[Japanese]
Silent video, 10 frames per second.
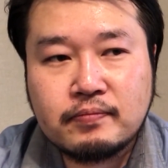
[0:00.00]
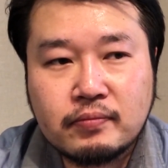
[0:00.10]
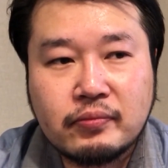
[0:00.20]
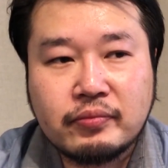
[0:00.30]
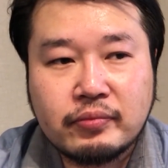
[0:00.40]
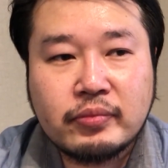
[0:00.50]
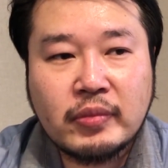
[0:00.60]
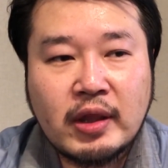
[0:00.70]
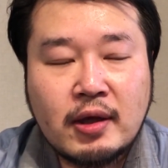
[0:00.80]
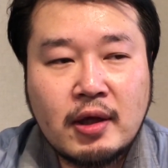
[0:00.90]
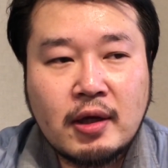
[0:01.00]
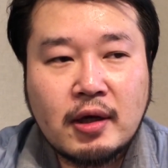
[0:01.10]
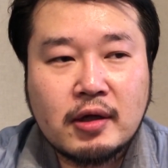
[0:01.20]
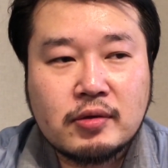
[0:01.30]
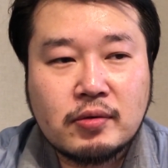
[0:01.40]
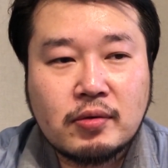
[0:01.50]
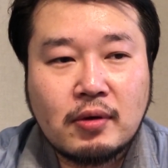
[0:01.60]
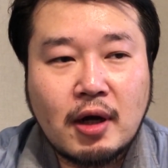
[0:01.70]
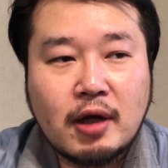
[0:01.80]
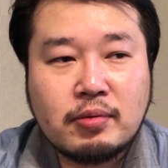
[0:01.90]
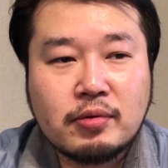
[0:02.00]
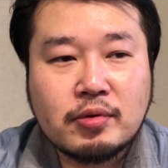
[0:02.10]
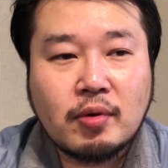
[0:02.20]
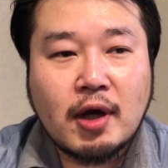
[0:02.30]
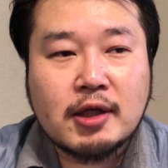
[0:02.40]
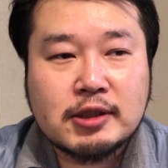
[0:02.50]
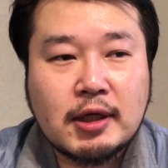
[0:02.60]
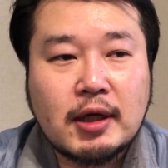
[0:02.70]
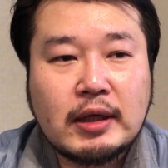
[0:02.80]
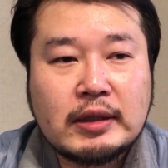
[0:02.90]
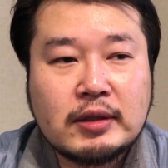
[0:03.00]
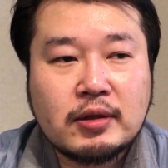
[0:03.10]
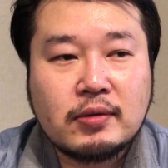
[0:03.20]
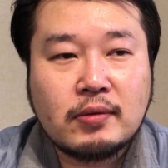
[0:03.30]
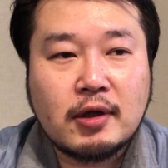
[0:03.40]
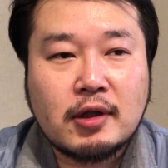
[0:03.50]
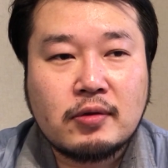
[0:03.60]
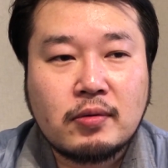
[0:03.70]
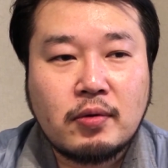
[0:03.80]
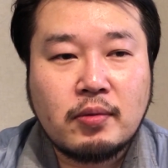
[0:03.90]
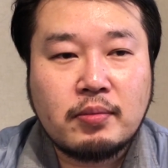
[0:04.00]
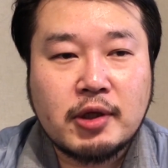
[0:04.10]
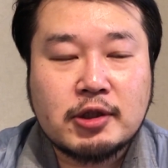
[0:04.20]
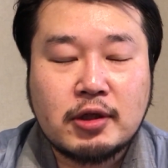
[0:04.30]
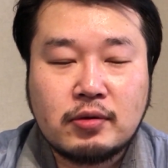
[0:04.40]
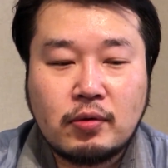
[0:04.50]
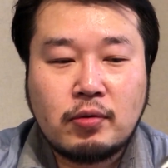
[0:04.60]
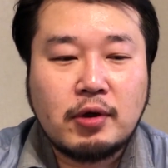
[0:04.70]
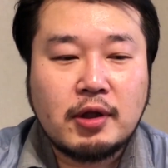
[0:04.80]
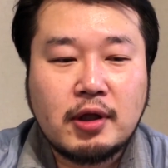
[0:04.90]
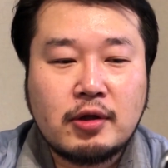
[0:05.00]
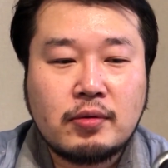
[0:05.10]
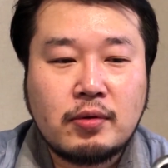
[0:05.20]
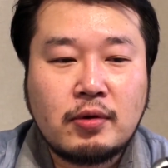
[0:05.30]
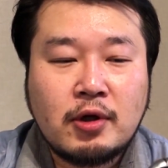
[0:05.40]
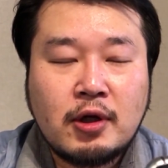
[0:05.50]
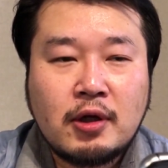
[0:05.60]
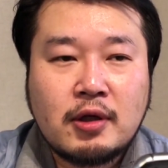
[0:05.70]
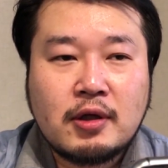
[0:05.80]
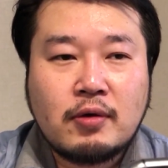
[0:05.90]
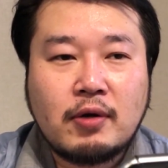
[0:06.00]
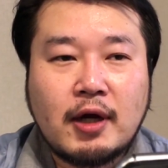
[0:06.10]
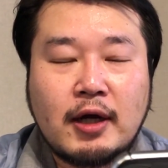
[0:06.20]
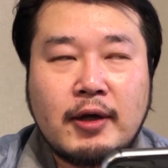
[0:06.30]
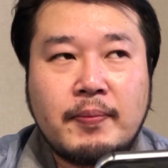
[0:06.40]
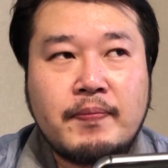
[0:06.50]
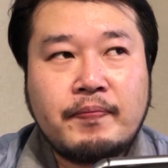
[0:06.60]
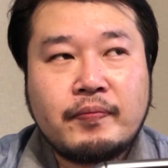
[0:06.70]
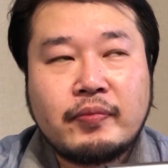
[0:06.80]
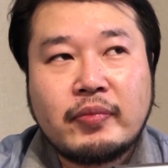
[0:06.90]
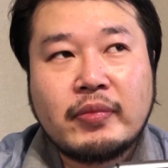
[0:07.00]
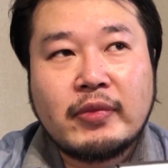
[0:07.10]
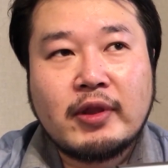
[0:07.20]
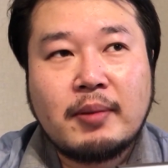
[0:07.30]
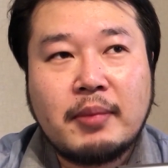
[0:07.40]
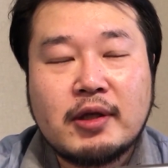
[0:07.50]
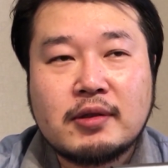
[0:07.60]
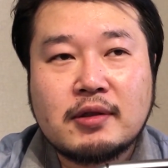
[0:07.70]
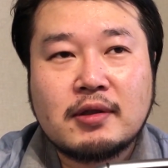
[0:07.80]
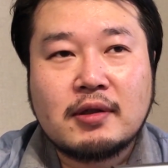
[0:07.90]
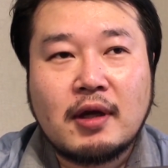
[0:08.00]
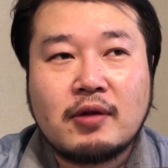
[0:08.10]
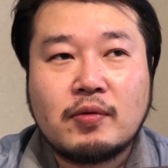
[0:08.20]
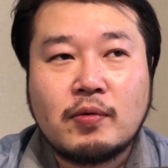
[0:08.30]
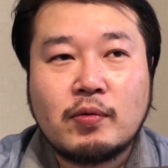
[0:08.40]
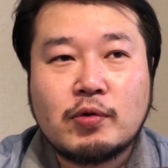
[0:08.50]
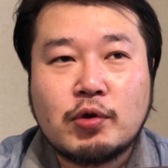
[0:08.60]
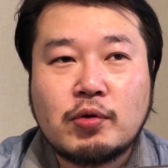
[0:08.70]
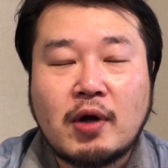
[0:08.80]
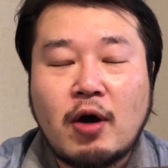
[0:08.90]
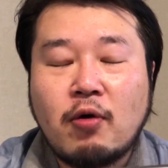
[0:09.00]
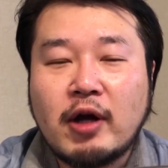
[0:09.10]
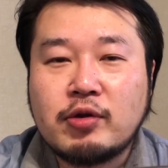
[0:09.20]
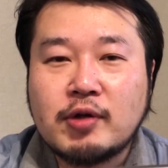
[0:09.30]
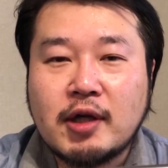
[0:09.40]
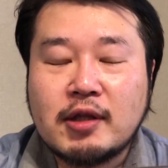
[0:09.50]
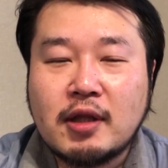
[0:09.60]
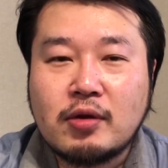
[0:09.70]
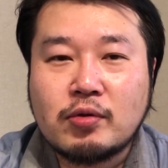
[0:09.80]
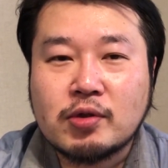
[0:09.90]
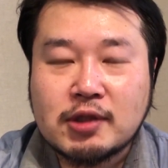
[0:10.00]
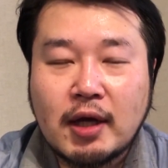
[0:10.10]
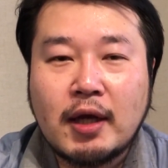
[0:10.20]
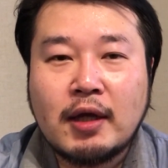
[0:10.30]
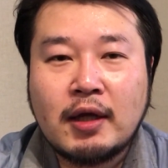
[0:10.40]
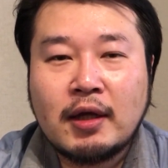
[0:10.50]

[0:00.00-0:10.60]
うん、あの iPhone とかさとかだと、まあ、ちゃんとこうやんないとほら、ま、あのちょっと顔が歪んでるとさ